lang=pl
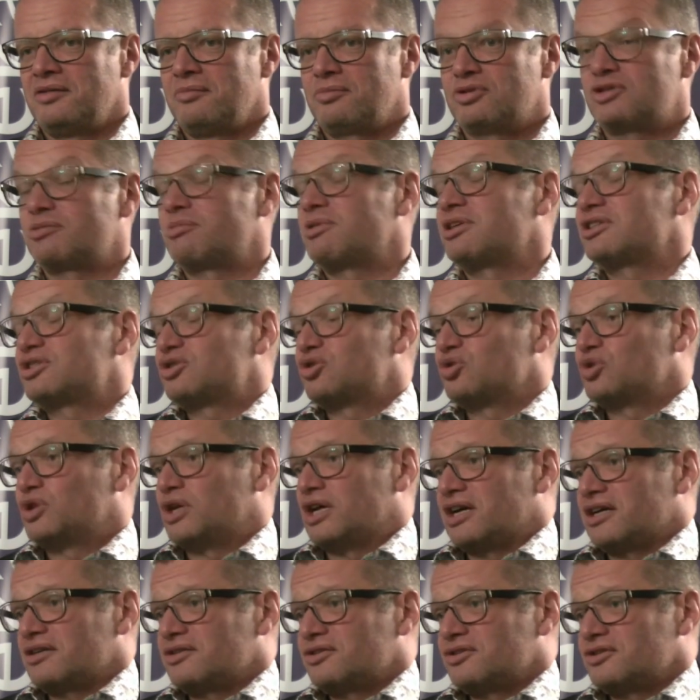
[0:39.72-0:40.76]
potem na
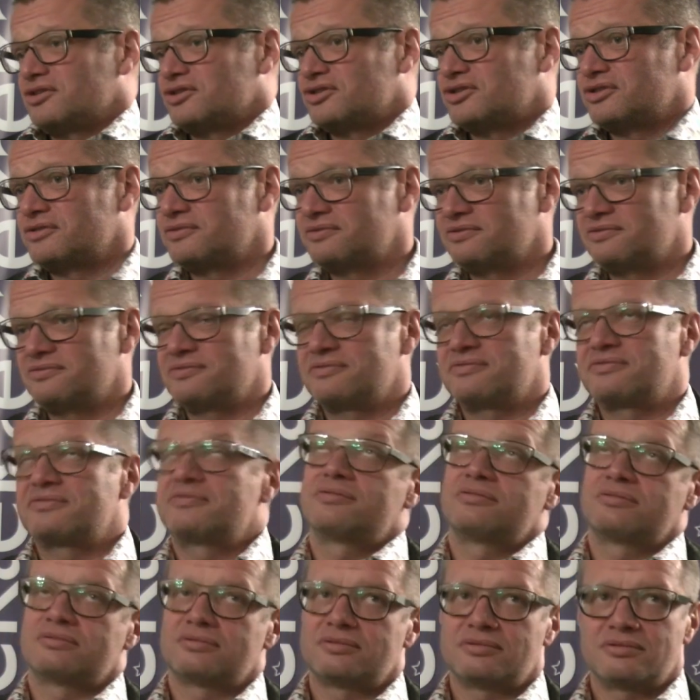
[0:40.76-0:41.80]
studiach, to jeszcze
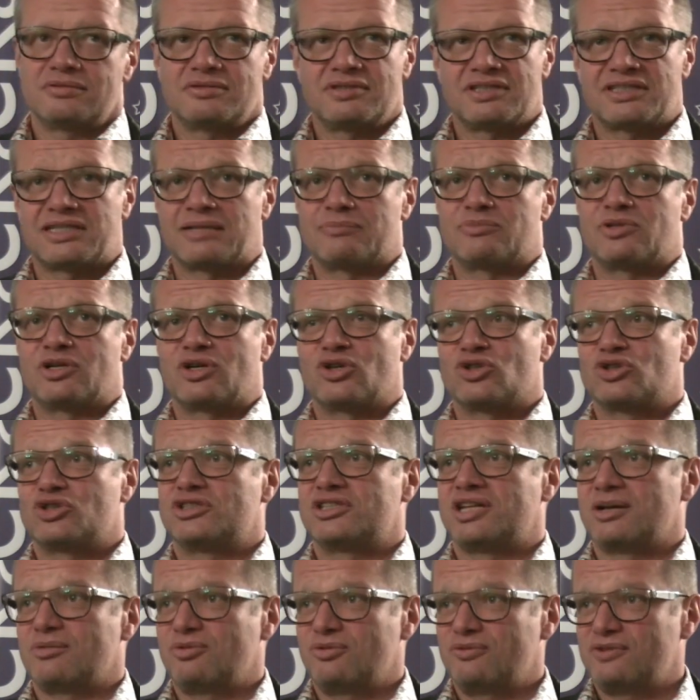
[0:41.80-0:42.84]
za tamtego
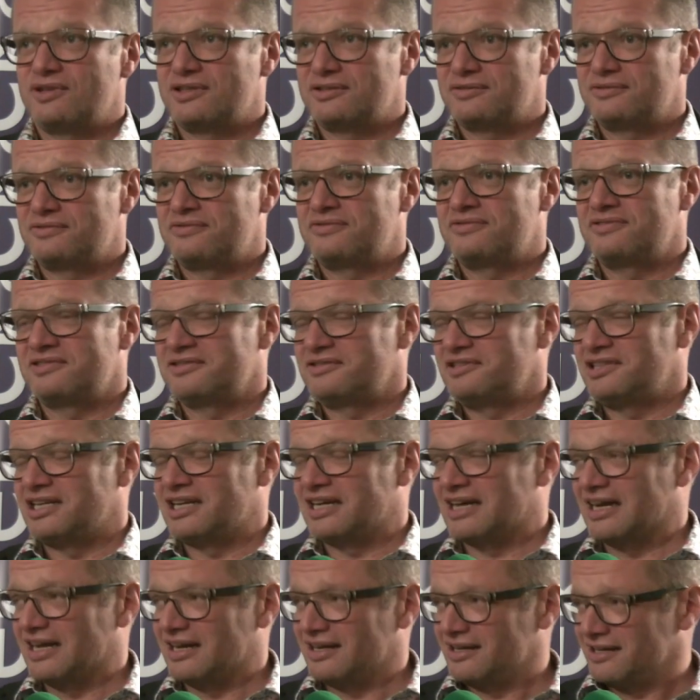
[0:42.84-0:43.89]
systemu, więc w
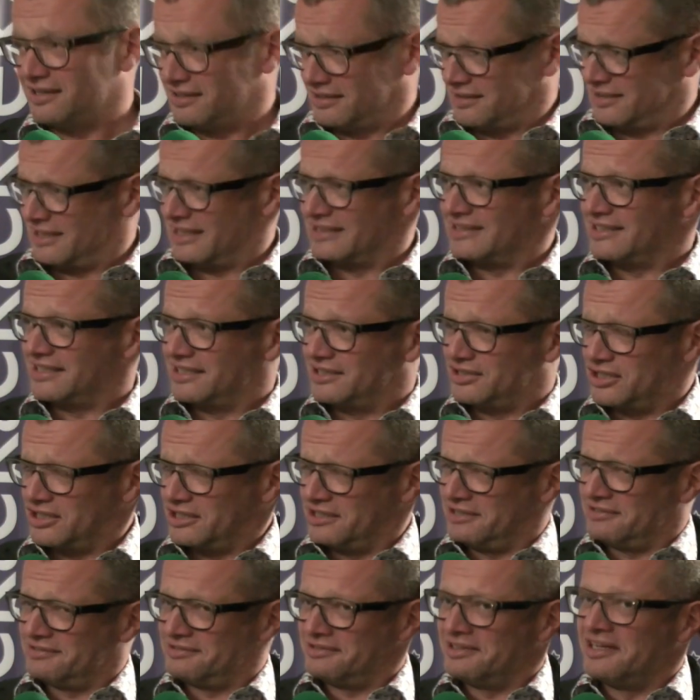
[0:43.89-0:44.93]
nielegalnej
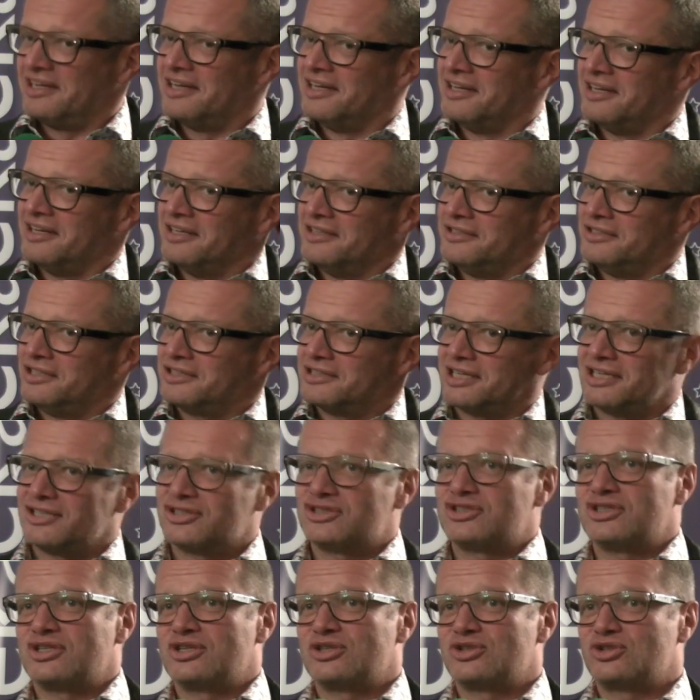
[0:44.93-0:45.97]
gazecie
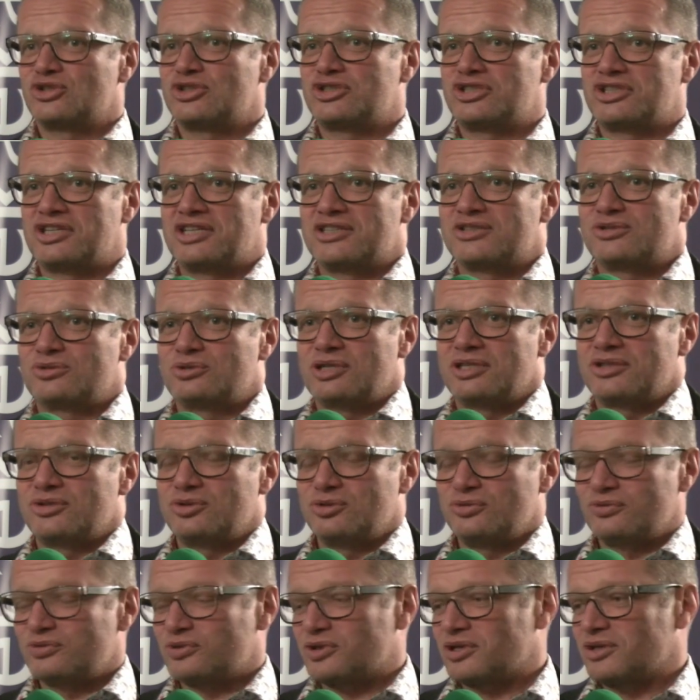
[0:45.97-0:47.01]
Niezależnego Zrzeszenia
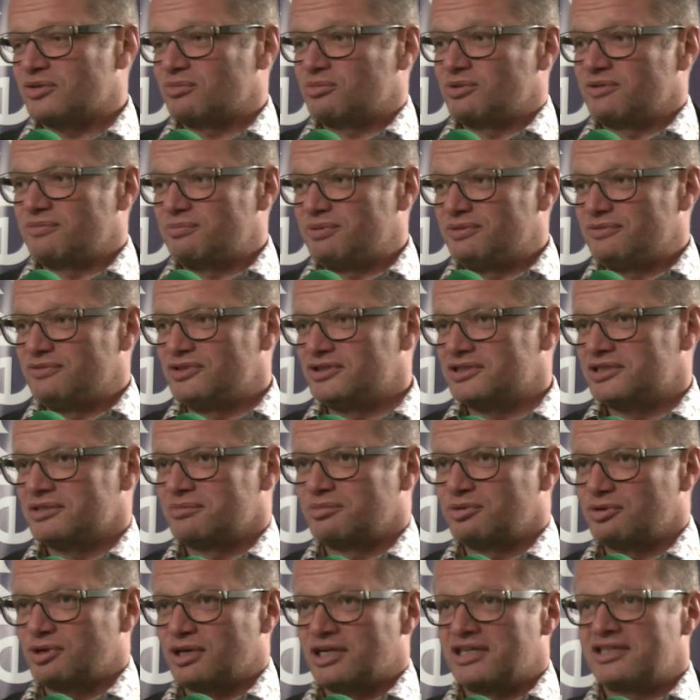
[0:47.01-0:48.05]
Studentów, która u mnie w piwnicy
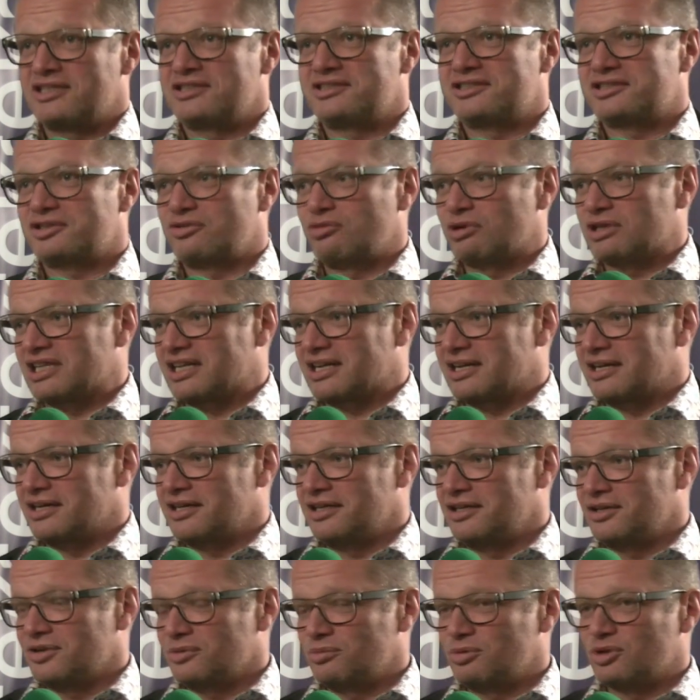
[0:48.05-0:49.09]
była
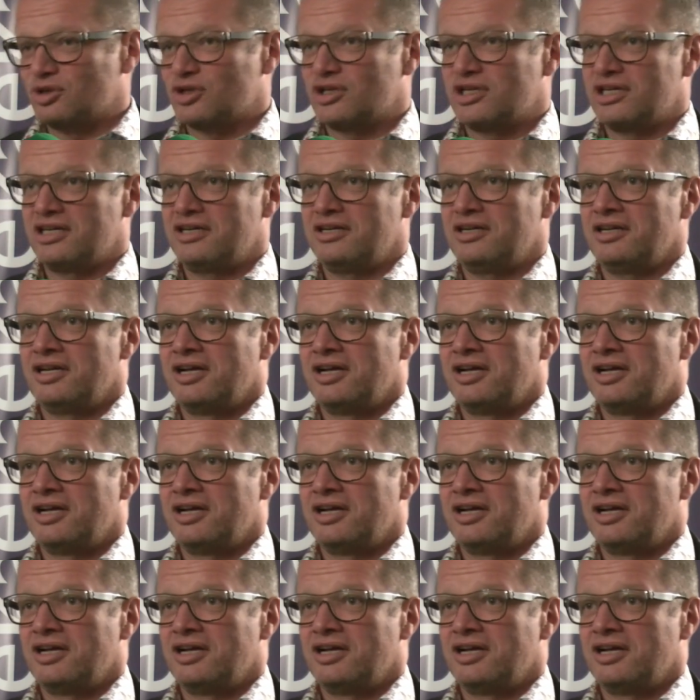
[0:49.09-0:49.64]
składana i robiona.